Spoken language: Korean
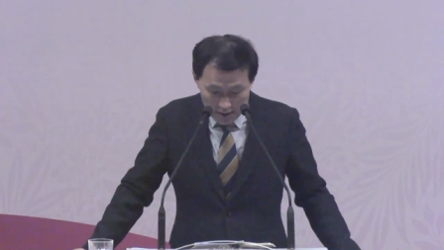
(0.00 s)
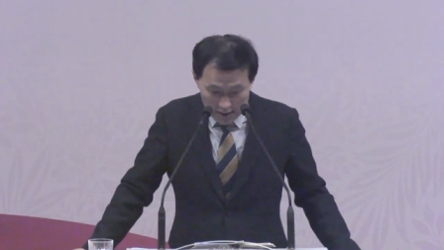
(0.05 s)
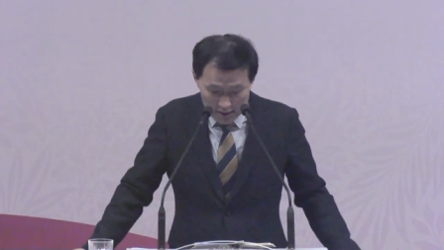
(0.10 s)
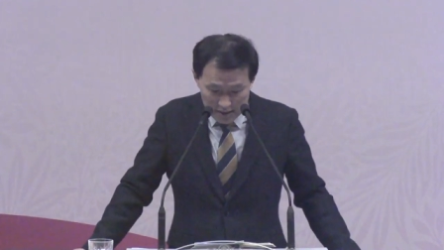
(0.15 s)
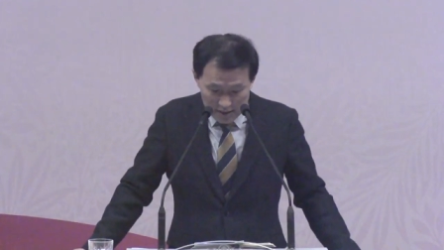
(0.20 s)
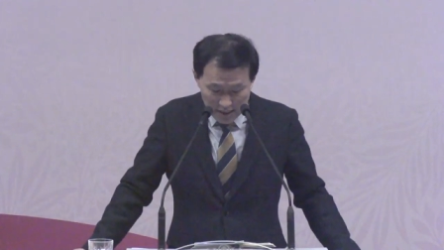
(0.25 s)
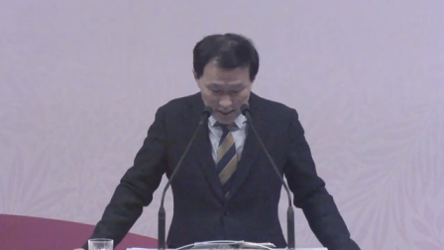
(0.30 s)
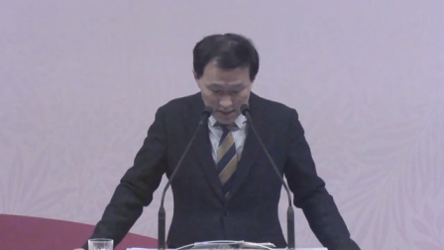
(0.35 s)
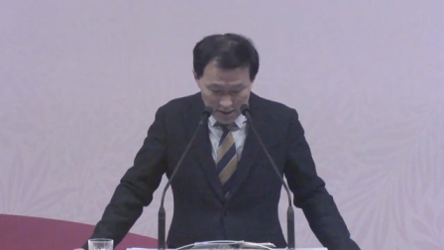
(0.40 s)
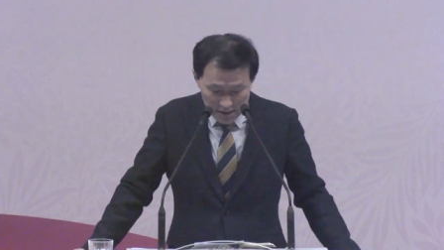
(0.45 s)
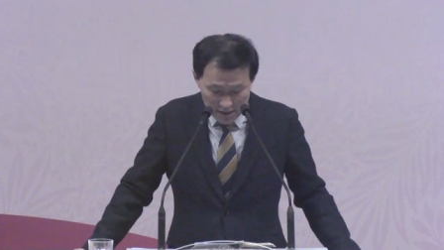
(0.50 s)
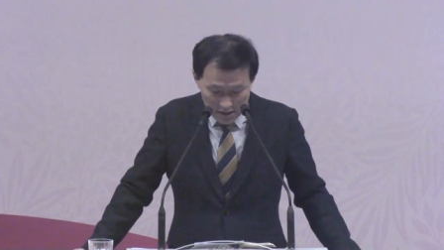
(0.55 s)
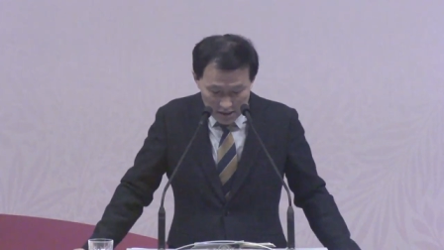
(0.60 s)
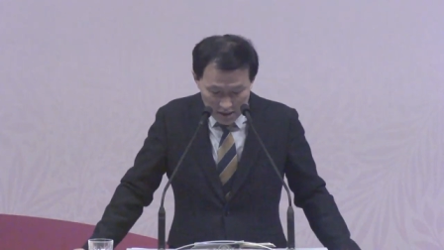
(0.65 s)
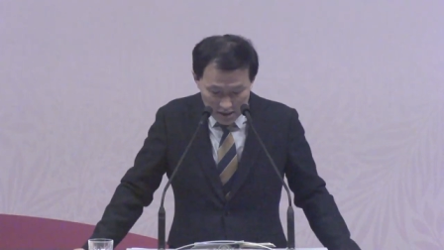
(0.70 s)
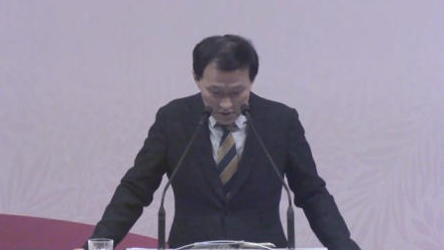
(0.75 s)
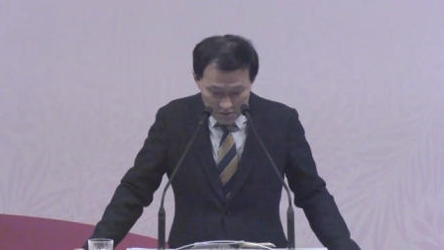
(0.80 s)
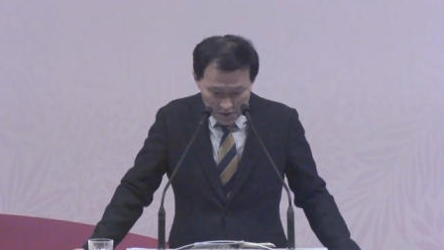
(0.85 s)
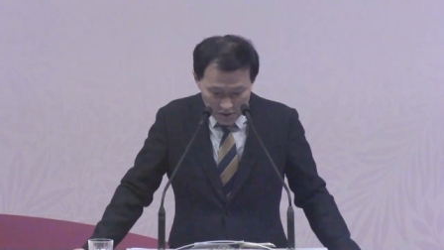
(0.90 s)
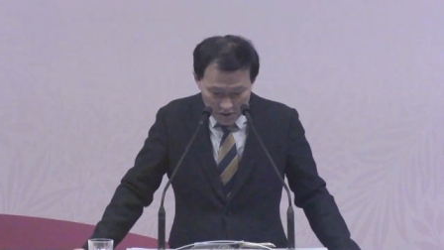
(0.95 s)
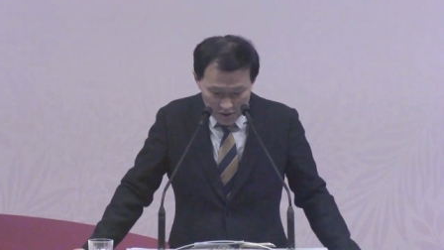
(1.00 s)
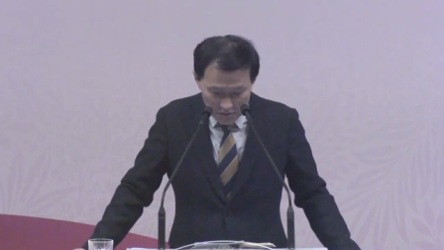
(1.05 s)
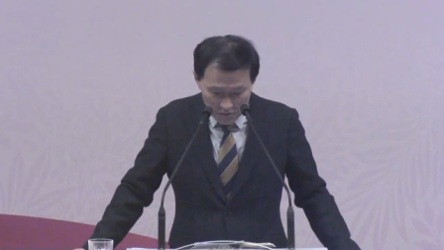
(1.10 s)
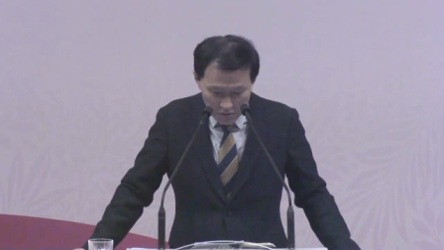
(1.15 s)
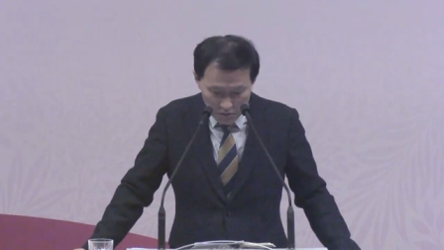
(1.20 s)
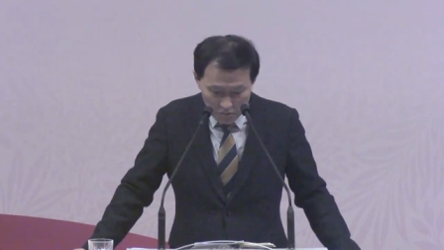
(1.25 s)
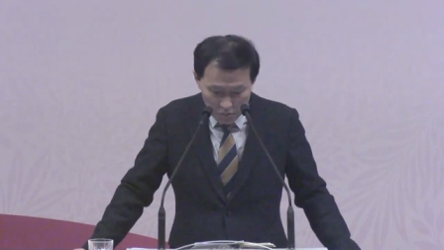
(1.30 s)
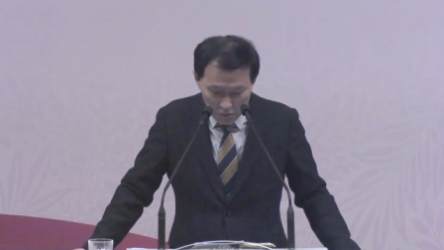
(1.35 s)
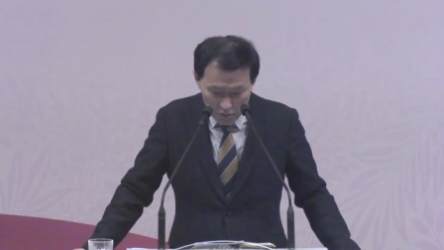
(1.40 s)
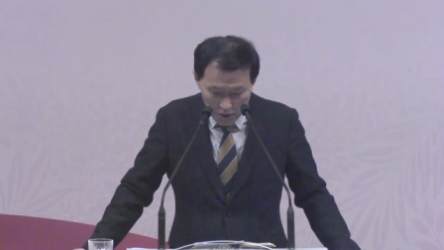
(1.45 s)
이사야 7장 14절에
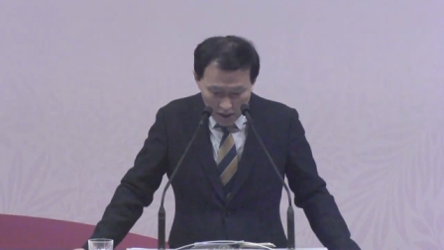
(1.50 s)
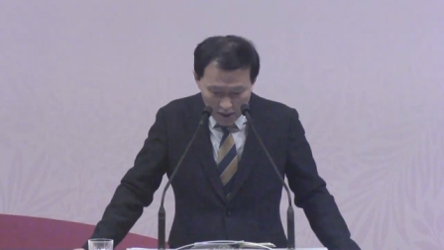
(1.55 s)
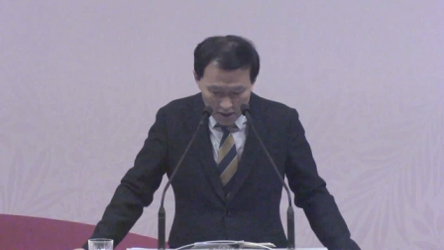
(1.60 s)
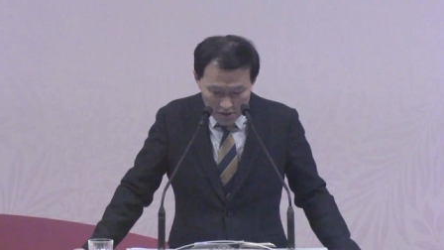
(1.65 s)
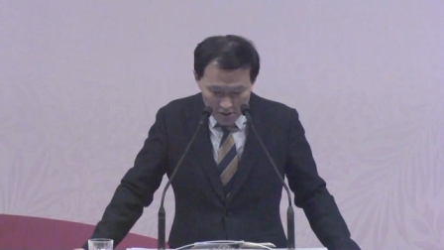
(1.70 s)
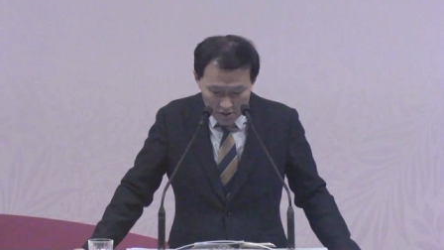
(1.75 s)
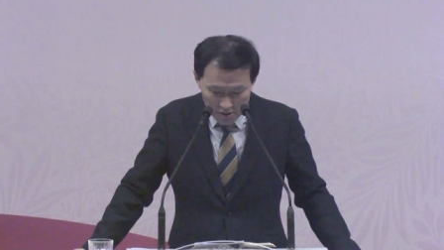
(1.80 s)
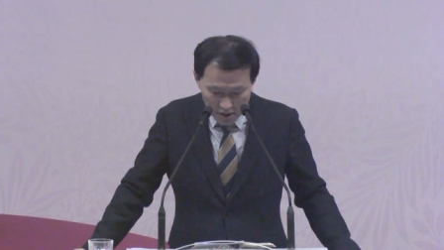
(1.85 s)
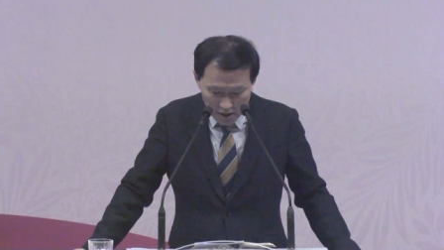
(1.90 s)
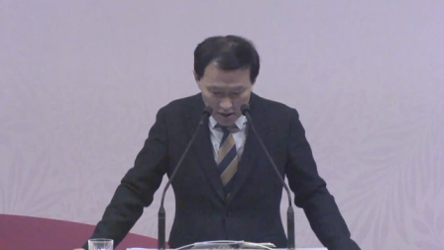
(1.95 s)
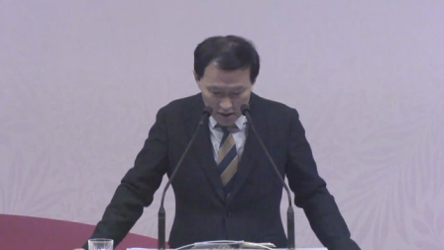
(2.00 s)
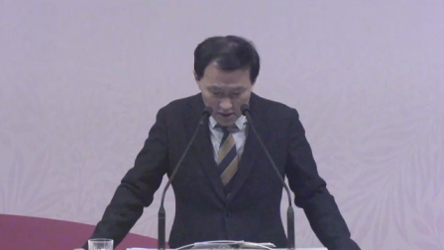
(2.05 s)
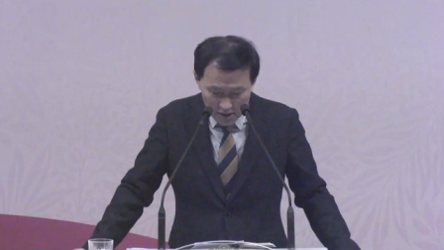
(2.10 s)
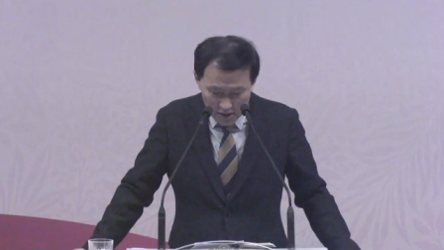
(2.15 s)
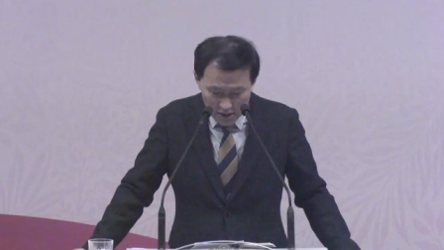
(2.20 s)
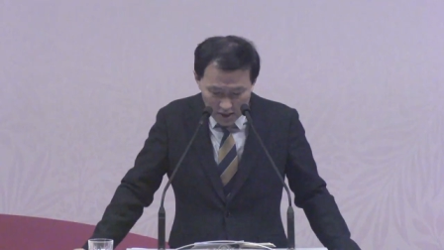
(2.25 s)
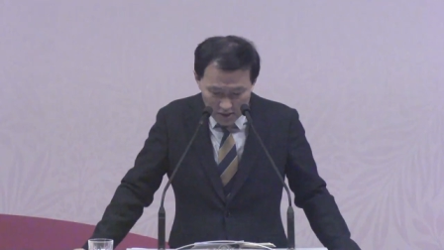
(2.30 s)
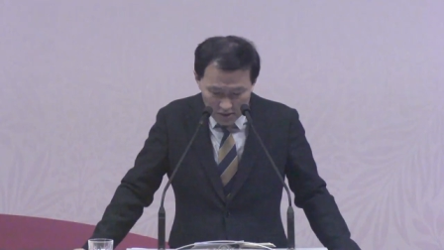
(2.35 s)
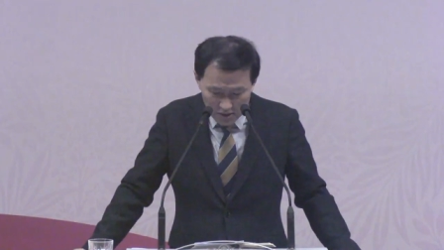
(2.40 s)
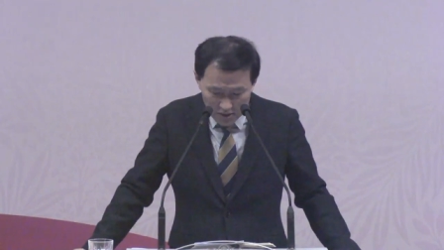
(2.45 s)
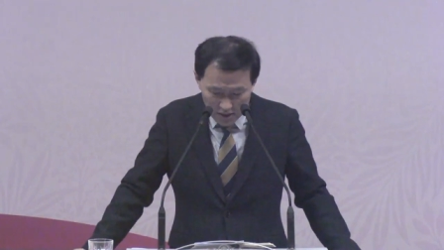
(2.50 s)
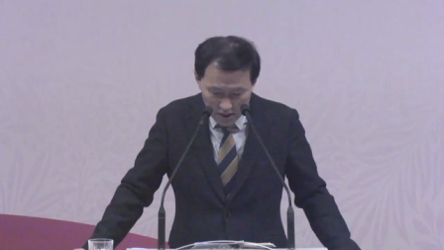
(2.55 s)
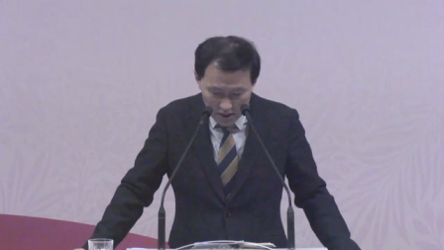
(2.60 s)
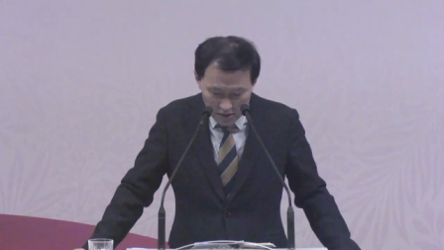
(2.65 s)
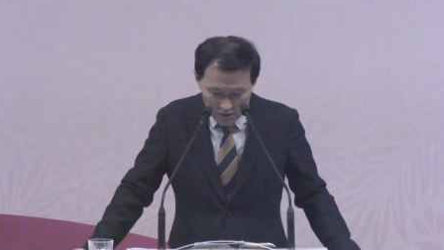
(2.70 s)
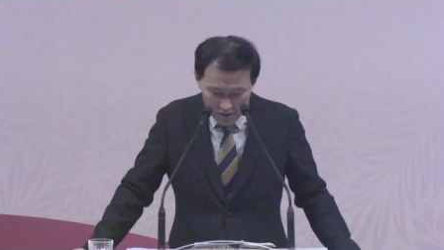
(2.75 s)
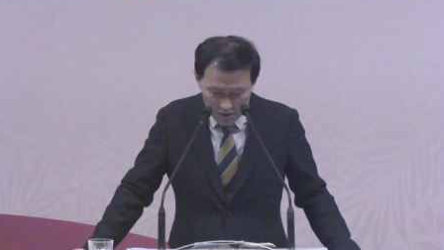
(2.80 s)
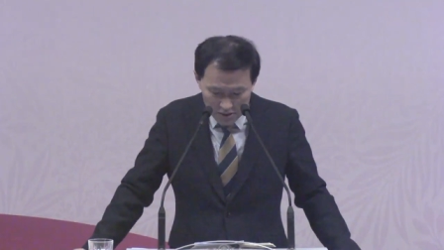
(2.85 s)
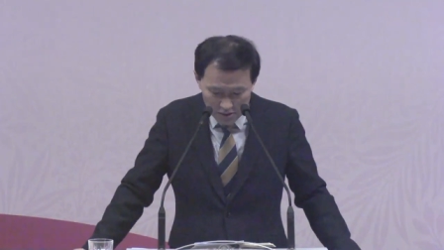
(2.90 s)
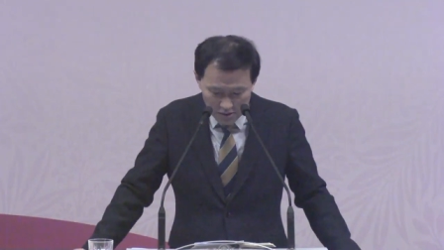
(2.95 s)
보면 보라 처녀가 잉태한 아들을
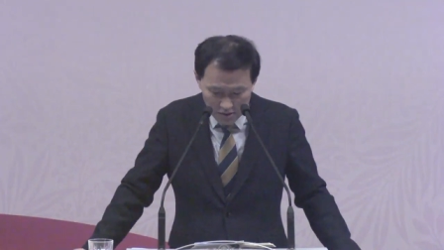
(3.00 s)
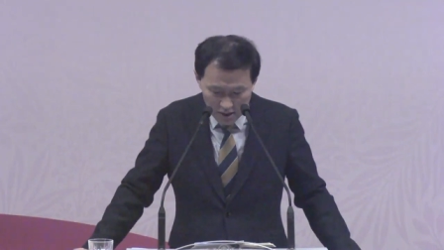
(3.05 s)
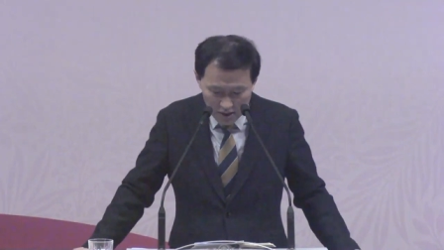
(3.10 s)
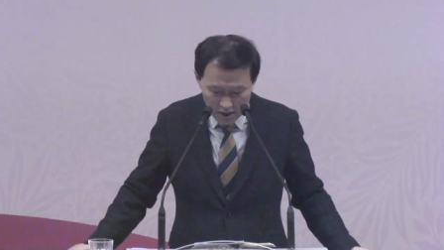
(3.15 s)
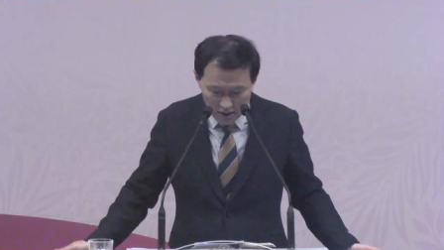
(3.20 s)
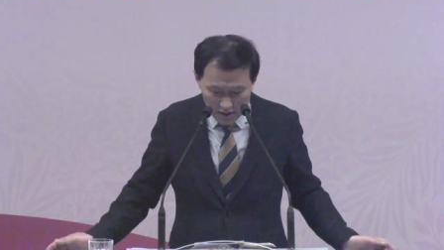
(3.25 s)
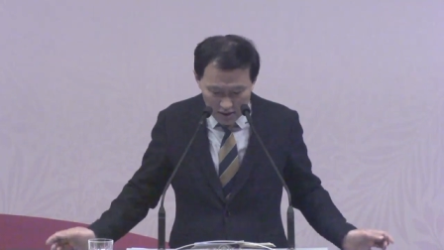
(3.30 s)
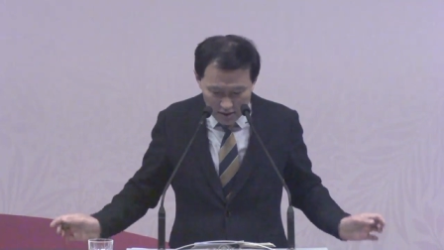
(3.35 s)
낳을 것이요